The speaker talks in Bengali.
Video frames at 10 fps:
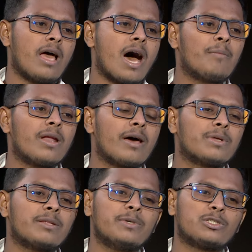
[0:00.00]
হামলা
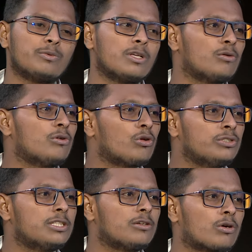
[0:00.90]
আমাদের বিশ্ববিদ্যালয়গুলো
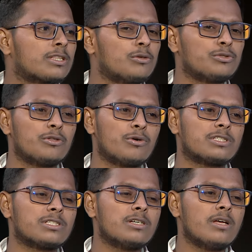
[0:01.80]
রঞ্জিত রক্তে রঞ্জিত
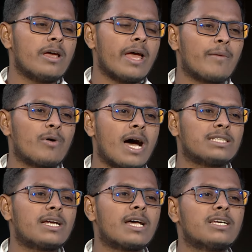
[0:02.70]
হয়েছে এবং
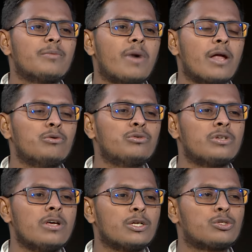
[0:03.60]
হাজার হাজার মানুষ
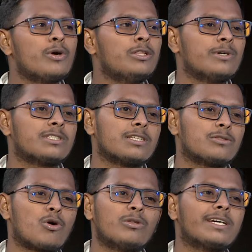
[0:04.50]
শহীদ হয়েছে
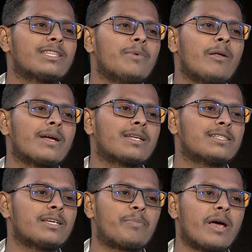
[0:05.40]
তখন দেখতে পেলাম একটা
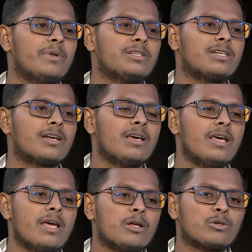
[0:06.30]
দেশের প্রাইম মিনিস্টার
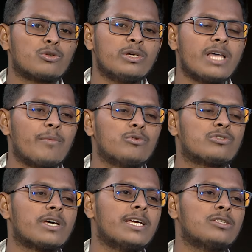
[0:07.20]
শহীদ আবু
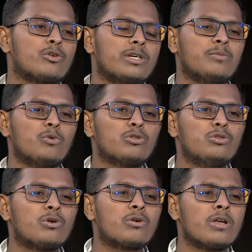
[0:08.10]
সাইদ শহীদ
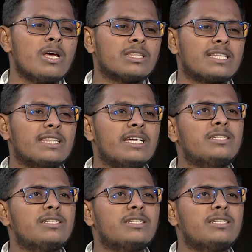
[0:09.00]
মুগ্ধর তাদের